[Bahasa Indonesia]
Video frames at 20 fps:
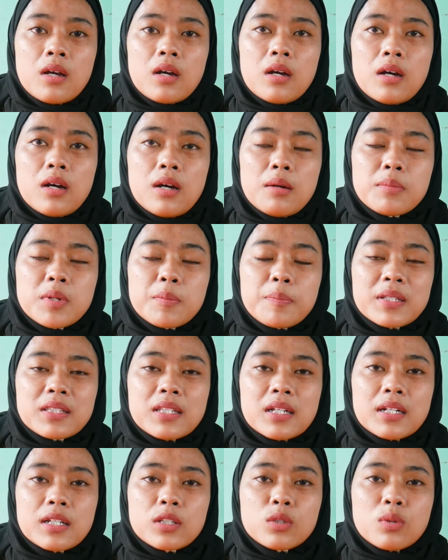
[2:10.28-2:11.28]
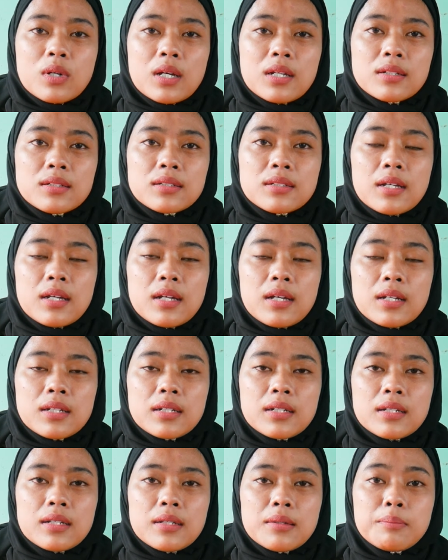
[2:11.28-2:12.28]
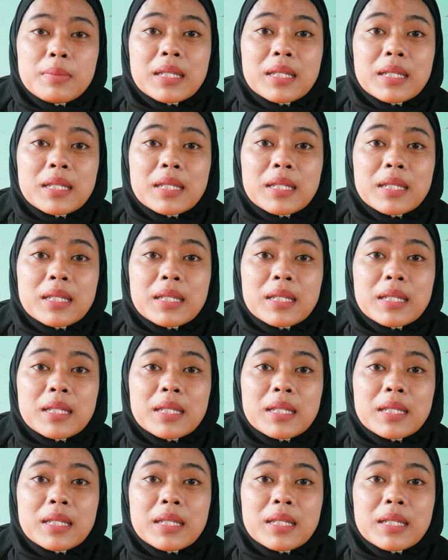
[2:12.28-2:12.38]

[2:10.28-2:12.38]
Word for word: uh, mie petir itu kan dari